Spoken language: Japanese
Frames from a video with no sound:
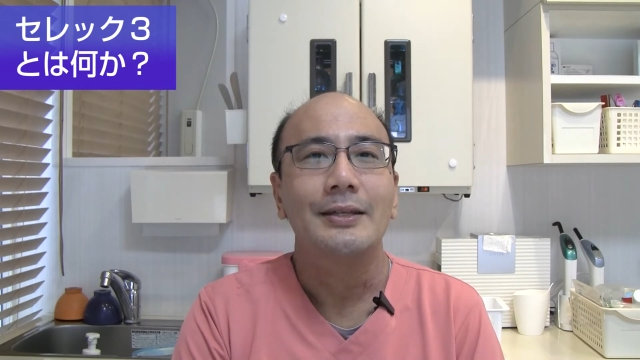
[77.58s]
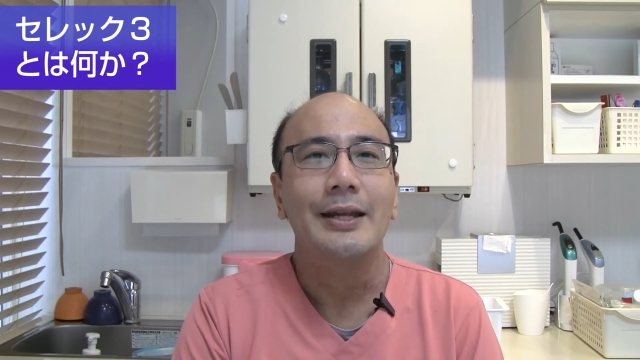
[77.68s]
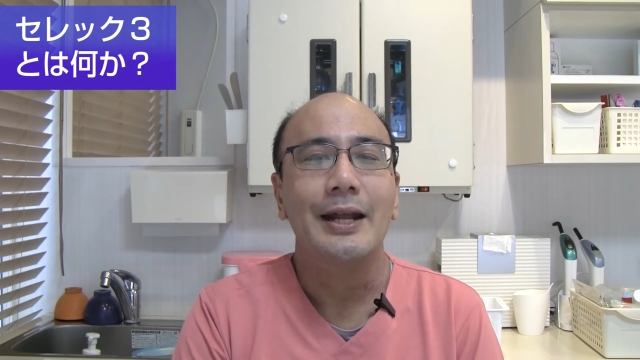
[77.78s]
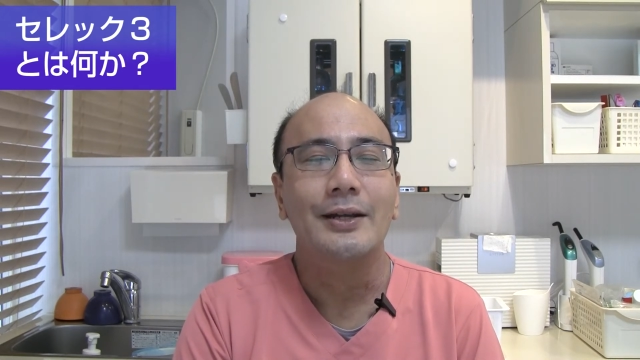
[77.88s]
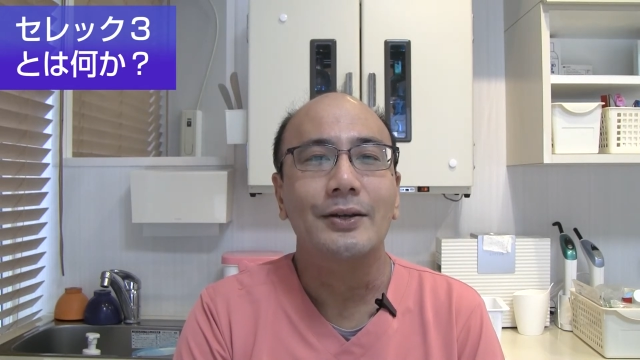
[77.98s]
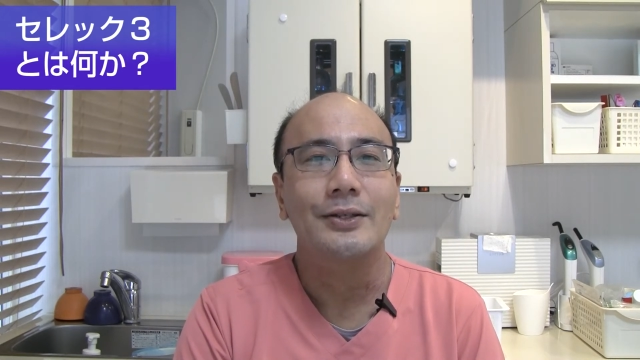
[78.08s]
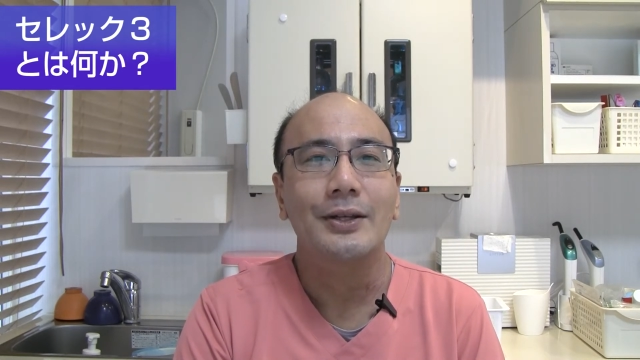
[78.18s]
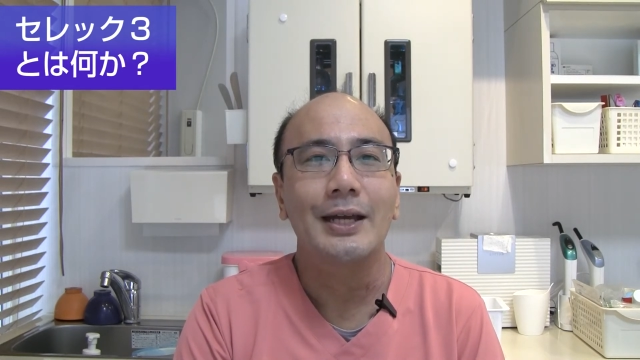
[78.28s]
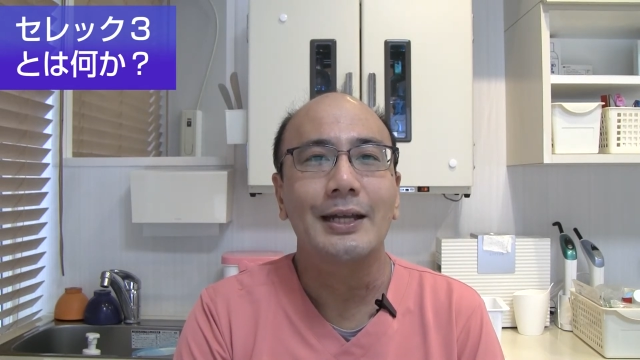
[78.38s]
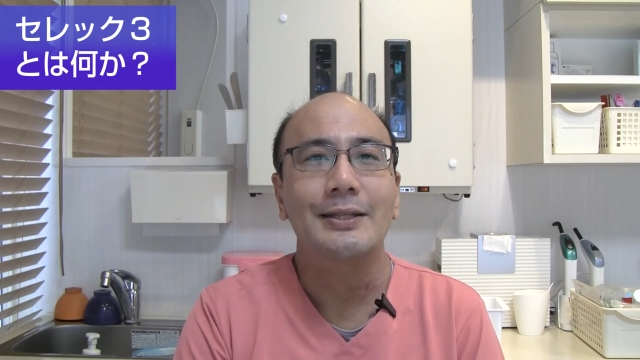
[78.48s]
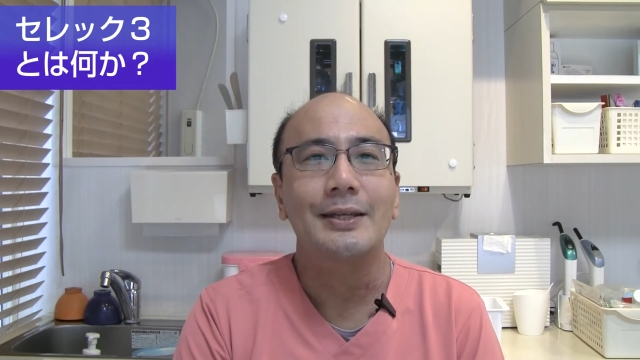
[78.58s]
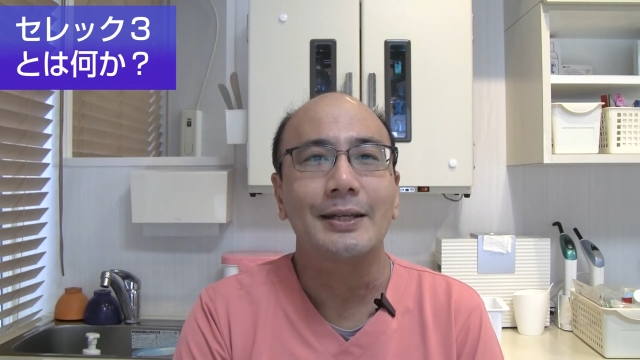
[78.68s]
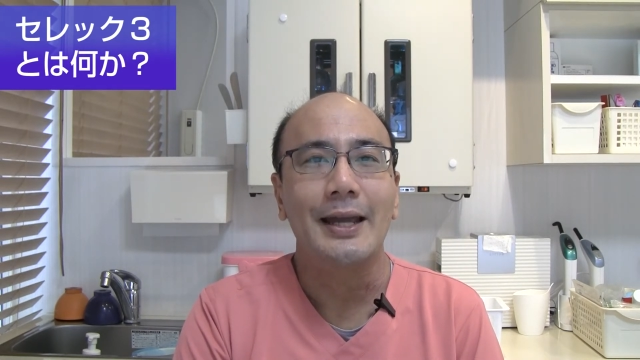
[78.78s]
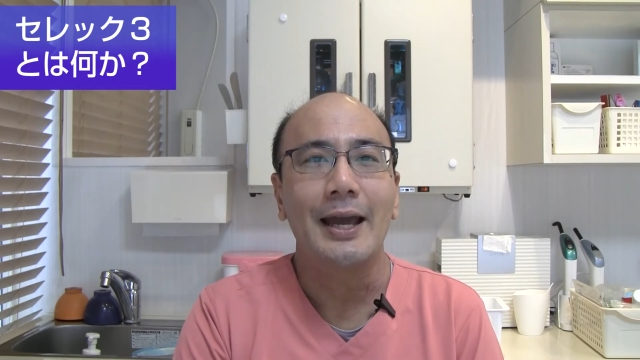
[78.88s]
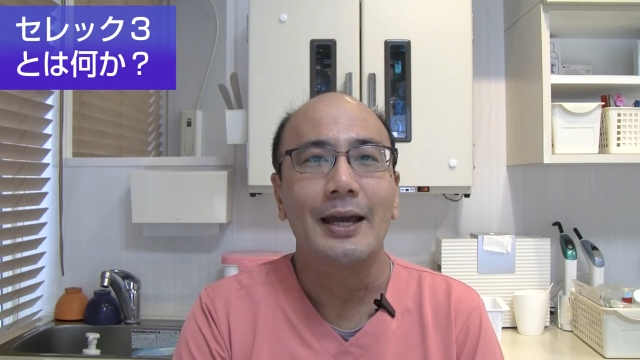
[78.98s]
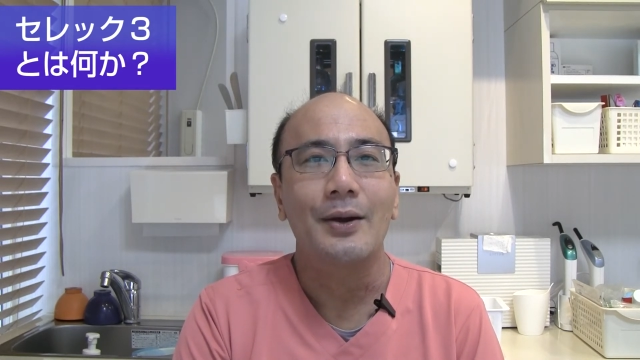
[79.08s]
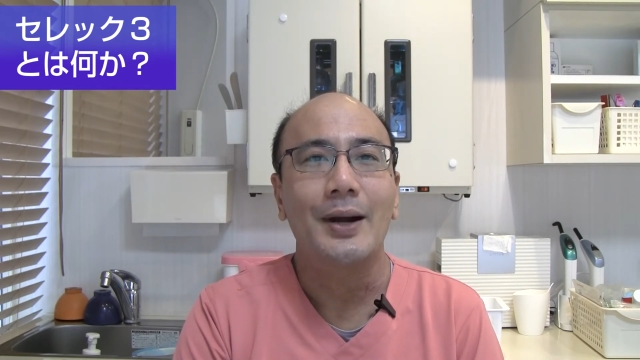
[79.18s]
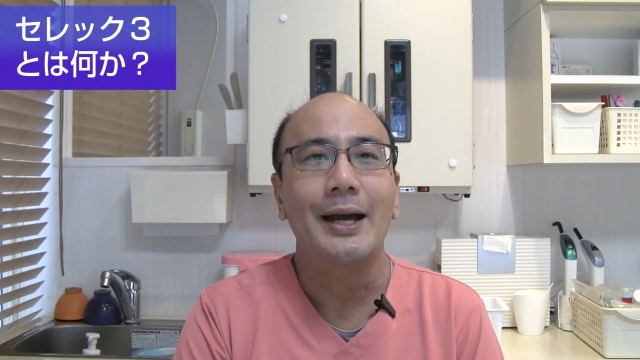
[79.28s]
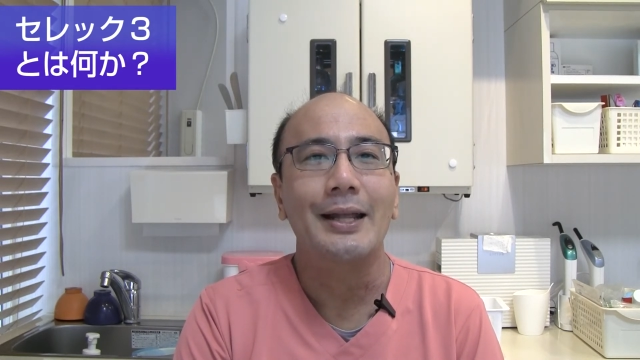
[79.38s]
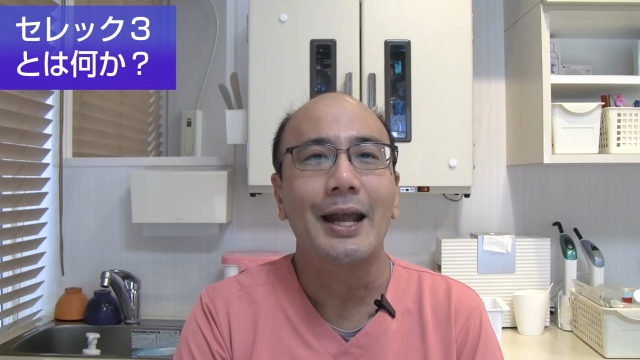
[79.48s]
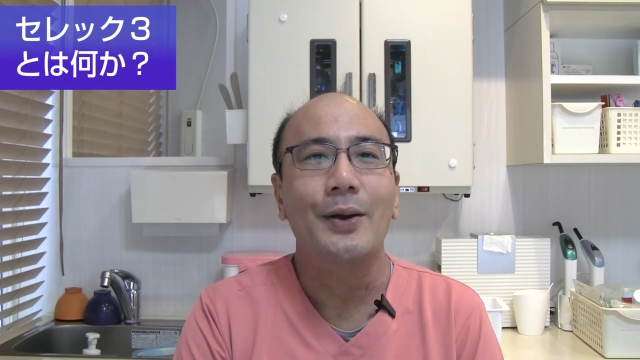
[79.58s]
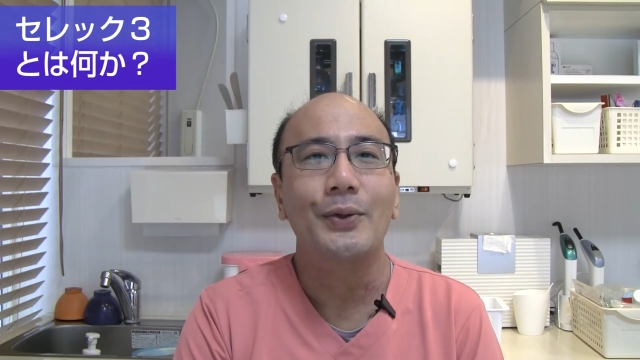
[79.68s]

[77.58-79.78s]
セレック3についてわからな